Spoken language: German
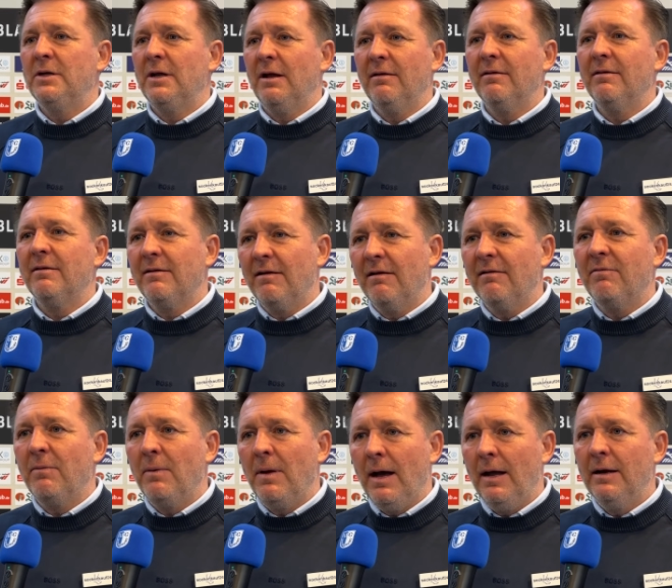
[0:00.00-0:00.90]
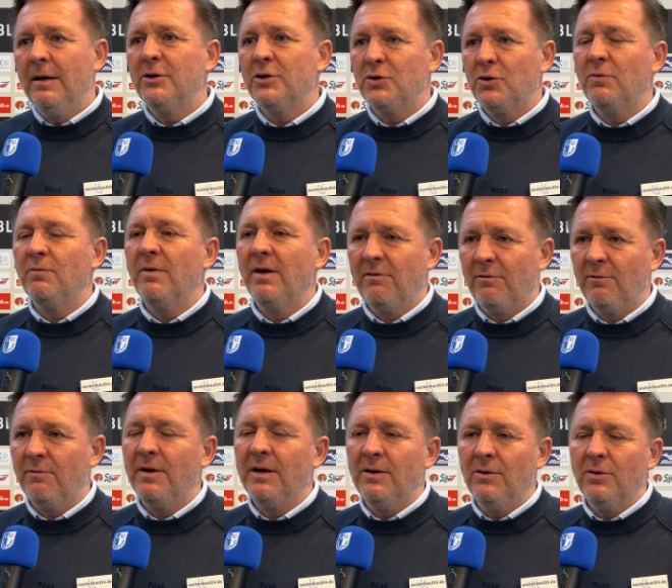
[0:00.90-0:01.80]
dass, dass wir alle ein Stück weg
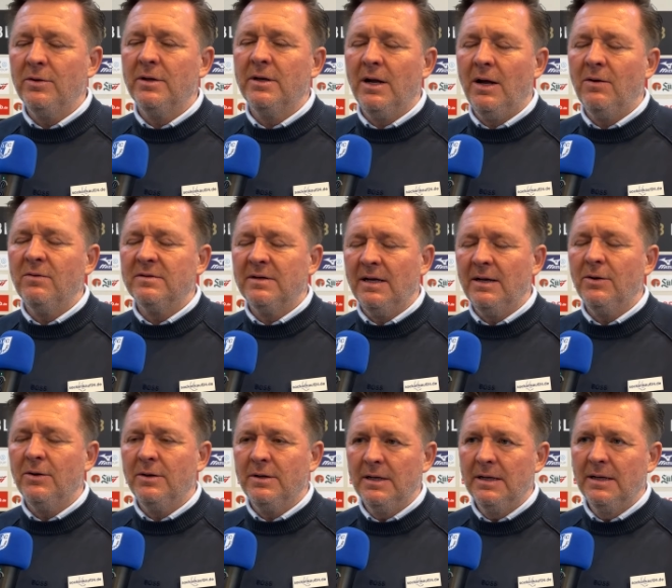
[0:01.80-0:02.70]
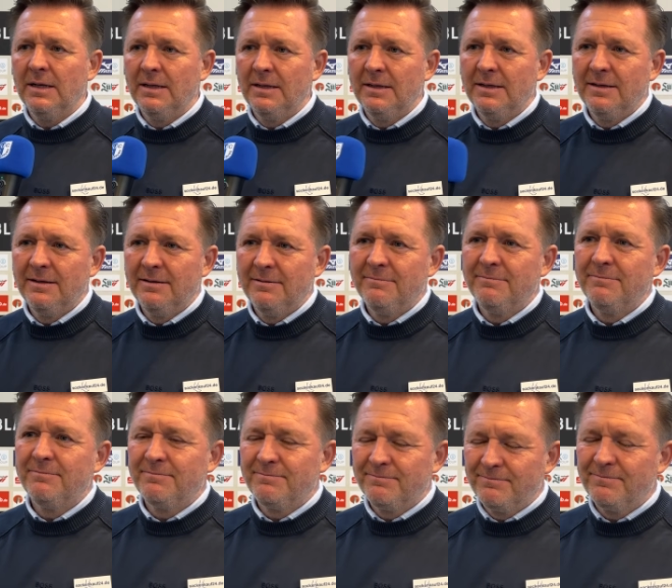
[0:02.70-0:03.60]
zufrieden heute nach Hause gehen können. Alles
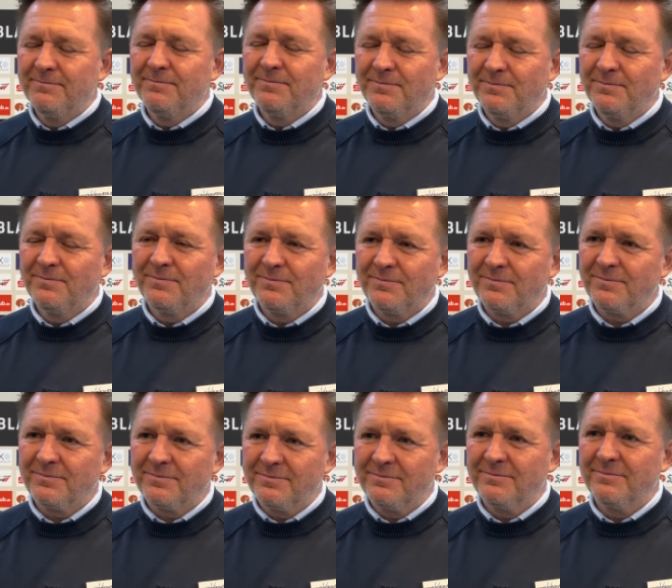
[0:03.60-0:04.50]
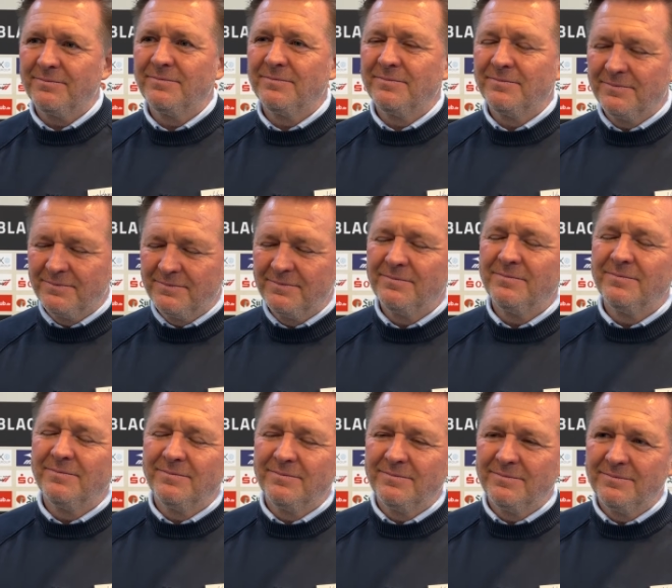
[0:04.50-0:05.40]
klar, Trainer. Dann vielen, vielen Dank. Glückwunsch nochmal und
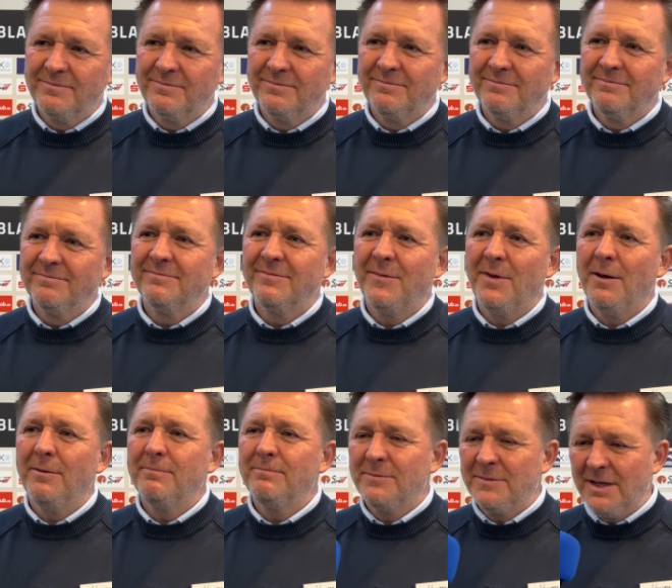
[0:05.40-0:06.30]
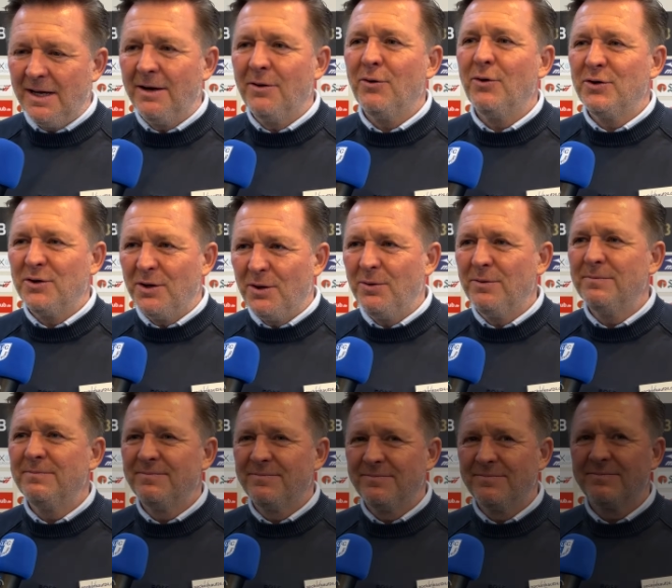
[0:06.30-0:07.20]
gute Einfahrt natürlich. Danke euch auch.